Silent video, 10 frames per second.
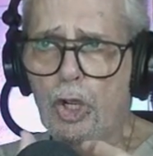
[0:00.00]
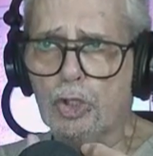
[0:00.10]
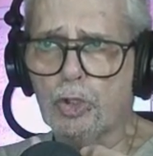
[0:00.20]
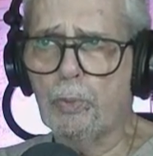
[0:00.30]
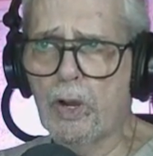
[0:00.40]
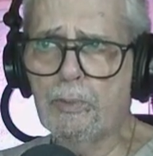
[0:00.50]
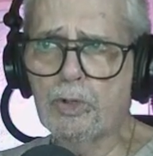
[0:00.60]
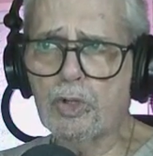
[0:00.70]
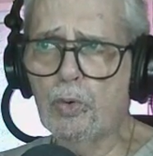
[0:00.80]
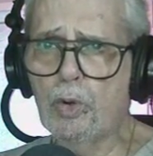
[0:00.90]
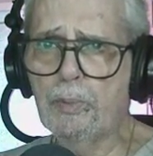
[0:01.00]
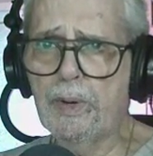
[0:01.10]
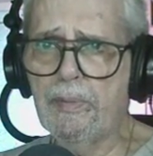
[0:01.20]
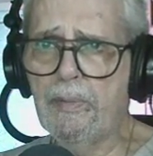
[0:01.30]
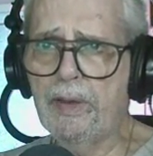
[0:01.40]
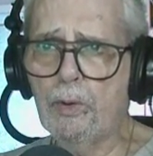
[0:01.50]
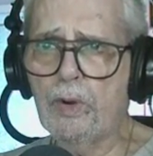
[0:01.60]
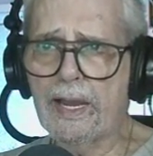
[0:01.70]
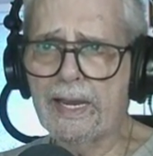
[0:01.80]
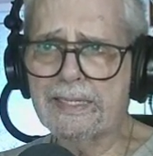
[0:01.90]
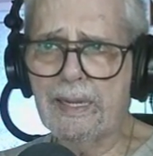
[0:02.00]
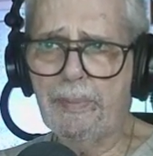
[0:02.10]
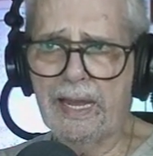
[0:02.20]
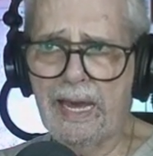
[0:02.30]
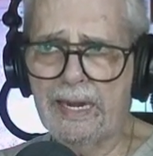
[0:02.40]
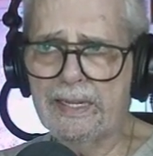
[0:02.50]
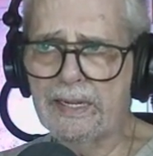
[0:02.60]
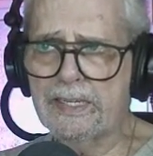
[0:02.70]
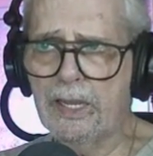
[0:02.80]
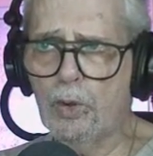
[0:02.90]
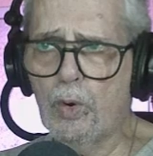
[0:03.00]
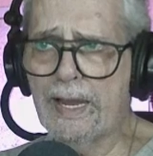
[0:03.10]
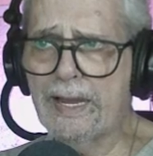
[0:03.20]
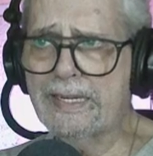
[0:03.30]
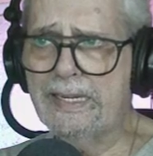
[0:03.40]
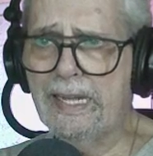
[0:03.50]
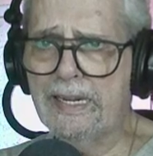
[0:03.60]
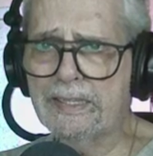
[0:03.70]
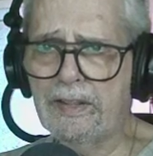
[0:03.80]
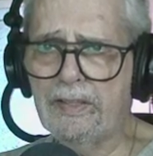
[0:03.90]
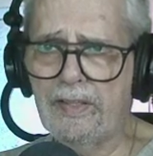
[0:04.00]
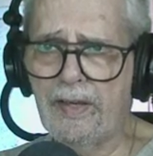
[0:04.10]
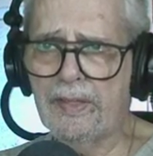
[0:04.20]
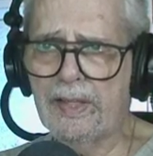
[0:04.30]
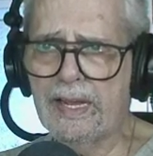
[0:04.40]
Supongamos que un hombre vive en una casa precaria, sin cloacas ni electricidad,